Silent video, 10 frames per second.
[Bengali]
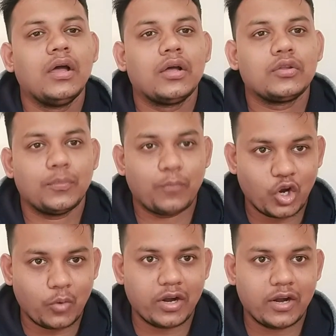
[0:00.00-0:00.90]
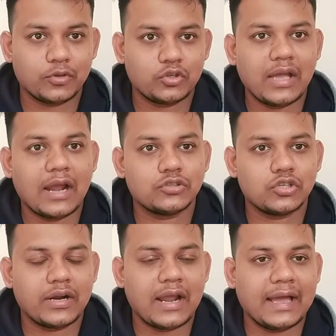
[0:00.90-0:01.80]
তো বরাবরের মতোই
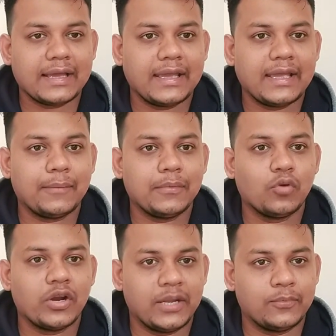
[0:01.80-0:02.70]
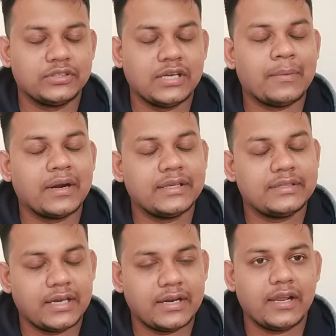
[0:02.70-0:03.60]
আলোচনার আগে আমি বলে নেব যে আমার এই
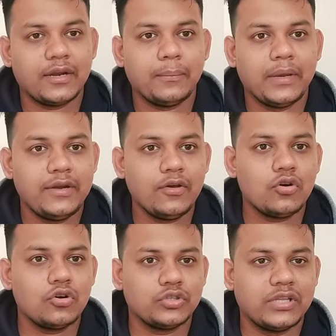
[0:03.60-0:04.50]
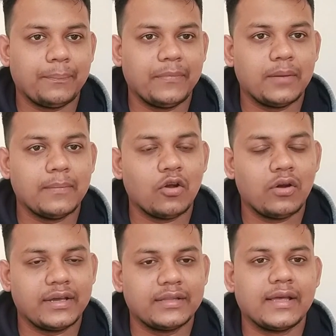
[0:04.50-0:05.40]
চ্যানেলের ভিডিওগুলো যদি আপনার ভালো
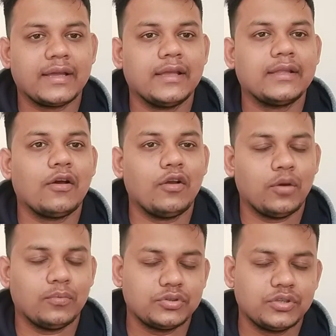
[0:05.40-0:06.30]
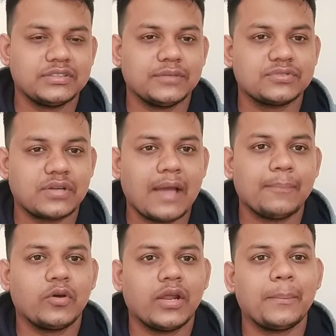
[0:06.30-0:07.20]
লেগে থাকে তাহলে অবশ্যই সাবস্ক্রাইব
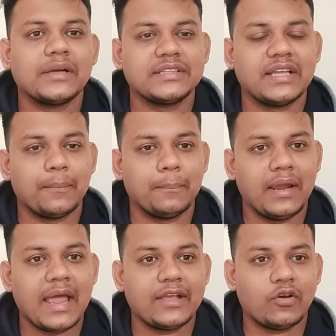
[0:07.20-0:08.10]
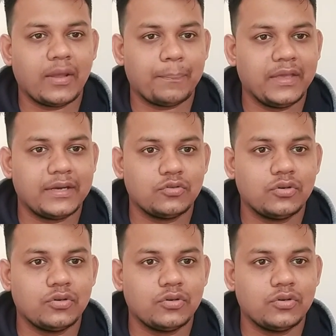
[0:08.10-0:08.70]
করে পাশে থাকে বেলাইকনে আপনি একটু